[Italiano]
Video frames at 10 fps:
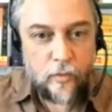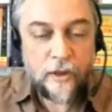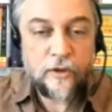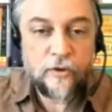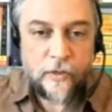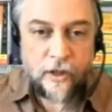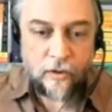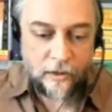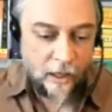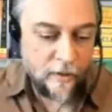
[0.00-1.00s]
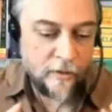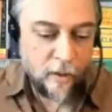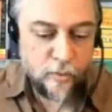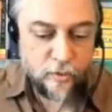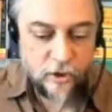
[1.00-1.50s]
quantomeno al,
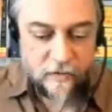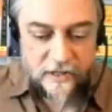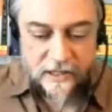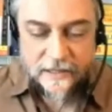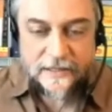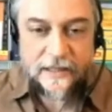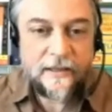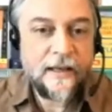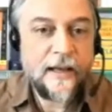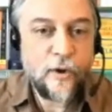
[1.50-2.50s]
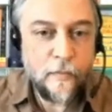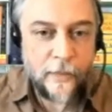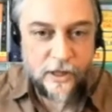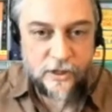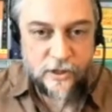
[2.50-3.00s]
dal punto di vista iniziale della
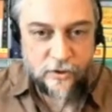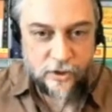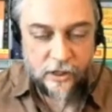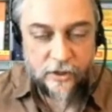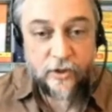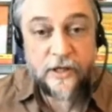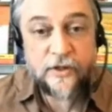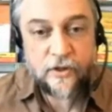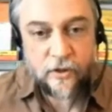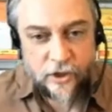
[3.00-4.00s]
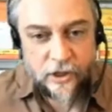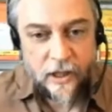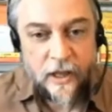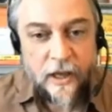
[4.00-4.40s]
compagine sociale, cioè i soci